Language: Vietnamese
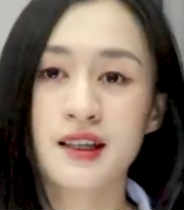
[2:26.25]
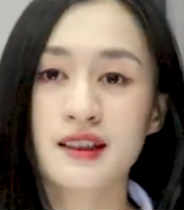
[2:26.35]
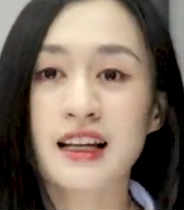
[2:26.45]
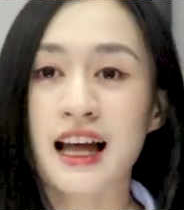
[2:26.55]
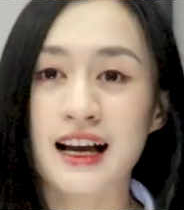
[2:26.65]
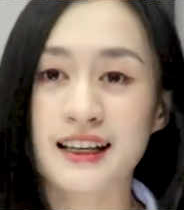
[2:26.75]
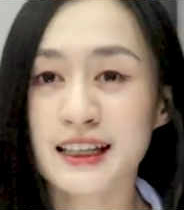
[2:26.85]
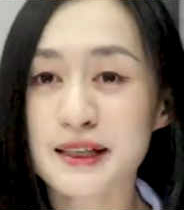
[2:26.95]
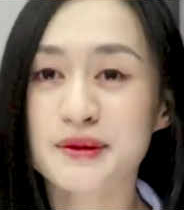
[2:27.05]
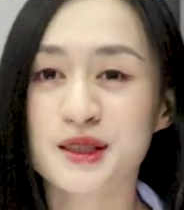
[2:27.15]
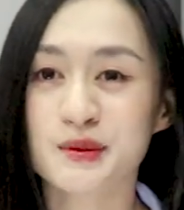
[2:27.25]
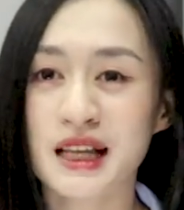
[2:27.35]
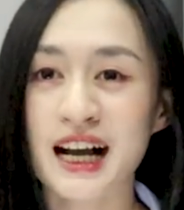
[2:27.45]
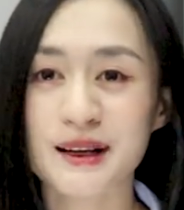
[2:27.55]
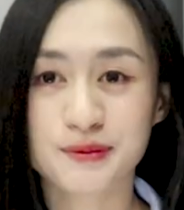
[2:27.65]
Nên là khi mà chúng
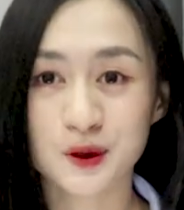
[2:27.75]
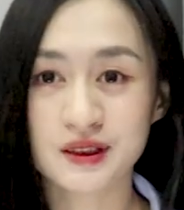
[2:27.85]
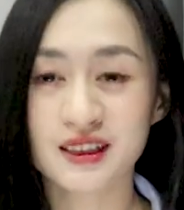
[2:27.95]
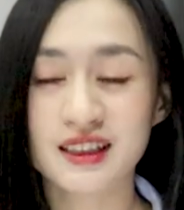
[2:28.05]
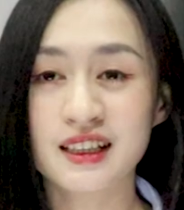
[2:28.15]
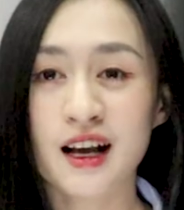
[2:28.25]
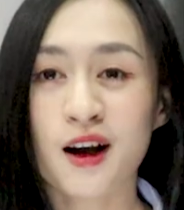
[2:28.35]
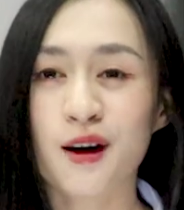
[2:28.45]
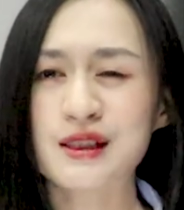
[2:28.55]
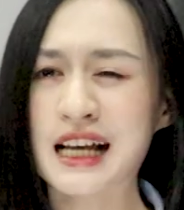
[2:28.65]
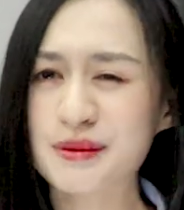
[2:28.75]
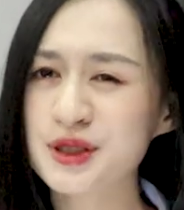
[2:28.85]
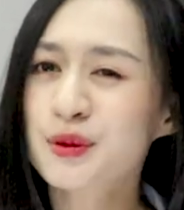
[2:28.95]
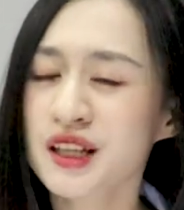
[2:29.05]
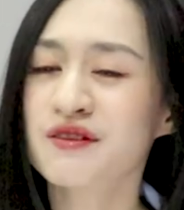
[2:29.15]
ta gặp một người, họ dám
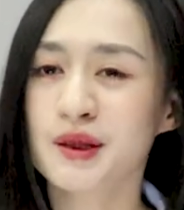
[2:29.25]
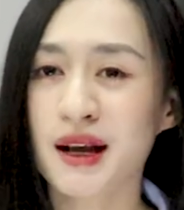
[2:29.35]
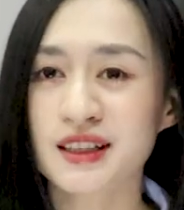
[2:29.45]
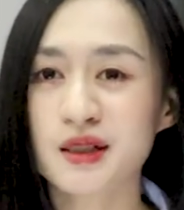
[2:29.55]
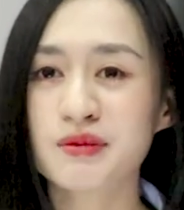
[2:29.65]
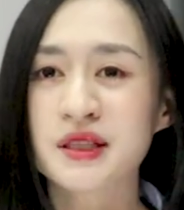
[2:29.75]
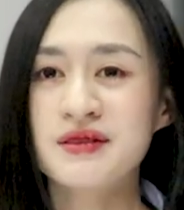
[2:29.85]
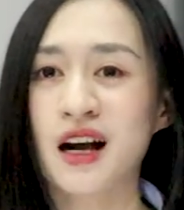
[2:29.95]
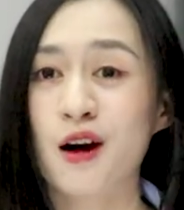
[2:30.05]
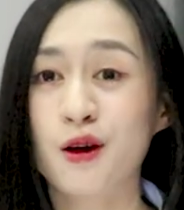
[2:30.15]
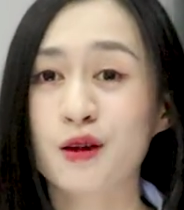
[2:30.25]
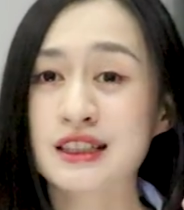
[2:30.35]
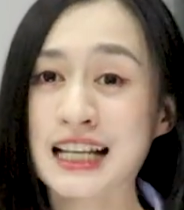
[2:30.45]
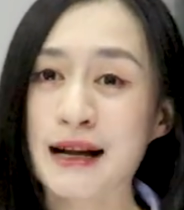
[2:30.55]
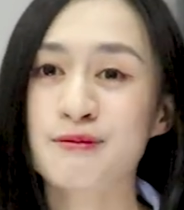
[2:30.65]
sống thật với bản thân mình và họ
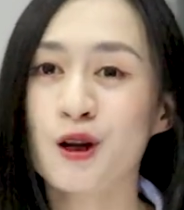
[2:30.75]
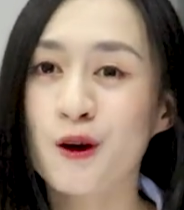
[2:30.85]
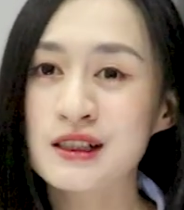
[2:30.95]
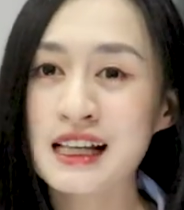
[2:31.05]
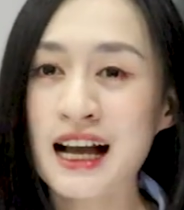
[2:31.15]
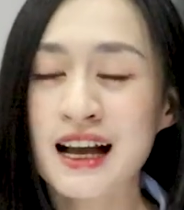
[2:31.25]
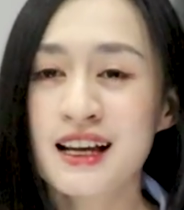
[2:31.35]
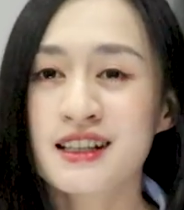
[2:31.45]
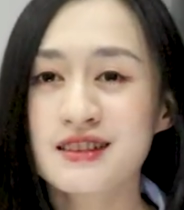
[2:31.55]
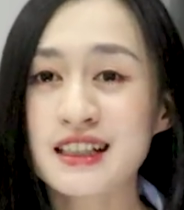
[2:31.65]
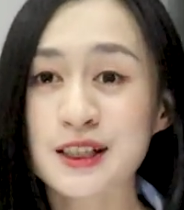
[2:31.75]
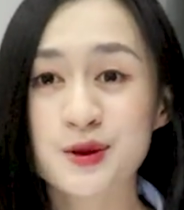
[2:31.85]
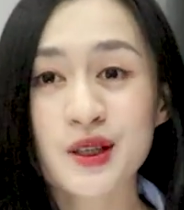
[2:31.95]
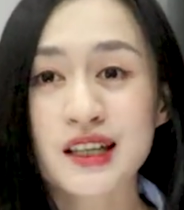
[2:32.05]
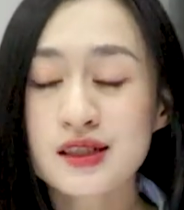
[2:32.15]
dám nói ra những cái
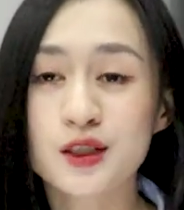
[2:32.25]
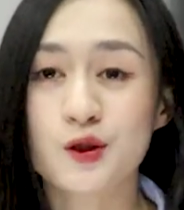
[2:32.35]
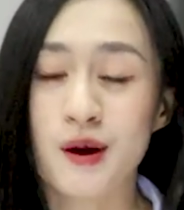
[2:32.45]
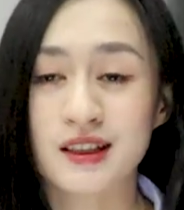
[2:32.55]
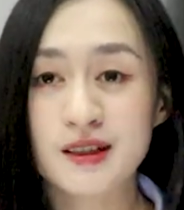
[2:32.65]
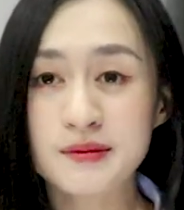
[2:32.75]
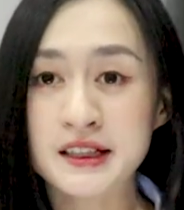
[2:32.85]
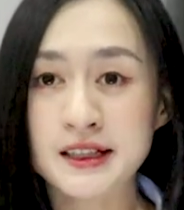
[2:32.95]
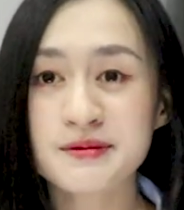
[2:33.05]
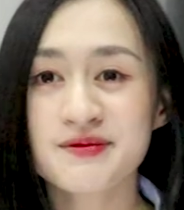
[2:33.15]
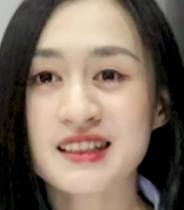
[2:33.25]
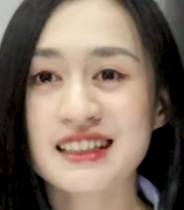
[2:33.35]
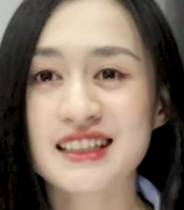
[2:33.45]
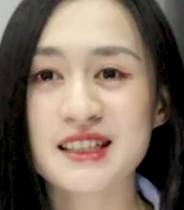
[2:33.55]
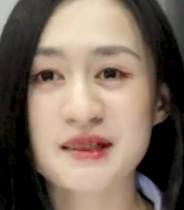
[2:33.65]
suy nghĩ thật của bản thân mình ấy,
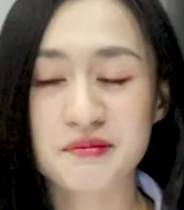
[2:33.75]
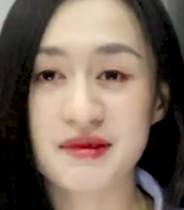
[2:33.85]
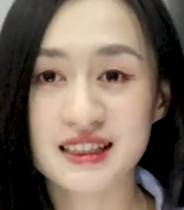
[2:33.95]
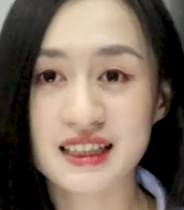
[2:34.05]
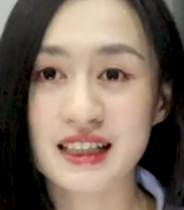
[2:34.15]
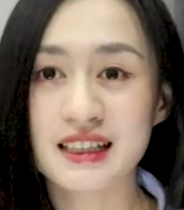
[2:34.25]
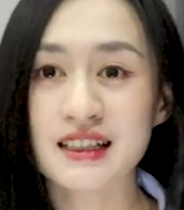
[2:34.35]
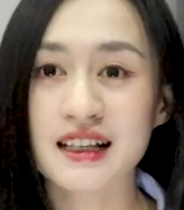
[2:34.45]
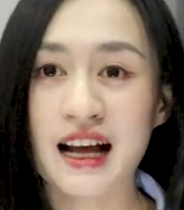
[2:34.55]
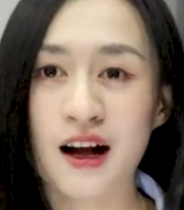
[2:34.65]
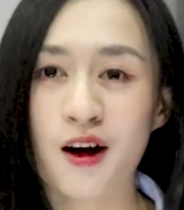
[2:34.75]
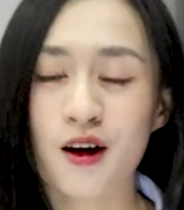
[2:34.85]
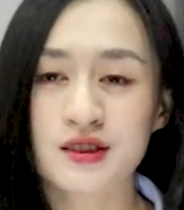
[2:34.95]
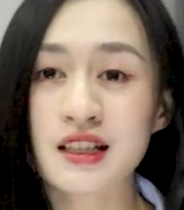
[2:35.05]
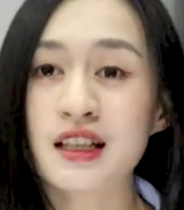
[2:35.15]
thì mình sẽ thấy rằng là
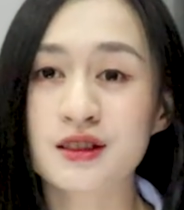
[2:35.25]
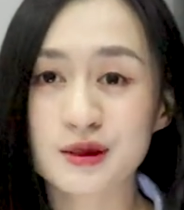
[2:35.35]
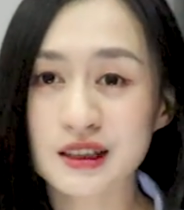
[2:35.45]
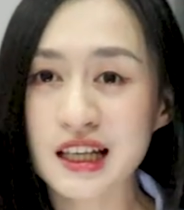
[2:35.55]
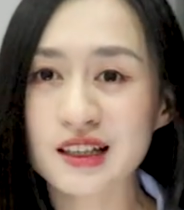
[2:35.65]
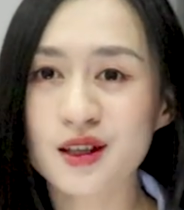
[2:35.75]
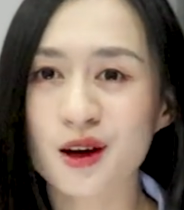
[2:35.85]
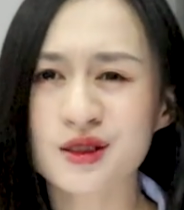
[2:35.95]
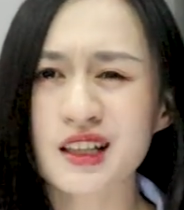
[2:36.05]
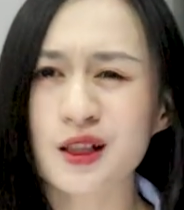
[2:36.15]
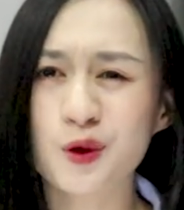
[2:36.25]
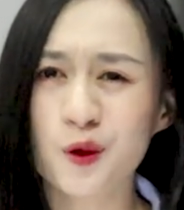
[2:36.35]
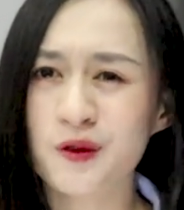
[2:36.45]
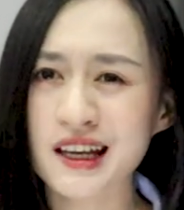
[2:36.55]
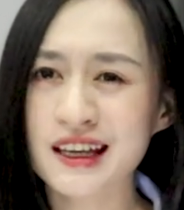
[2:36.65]
họ rất là tự tin, họ rất là
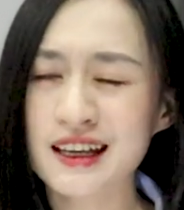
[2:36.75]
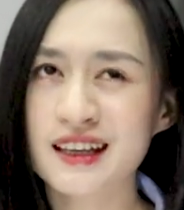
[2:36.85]
thú vị.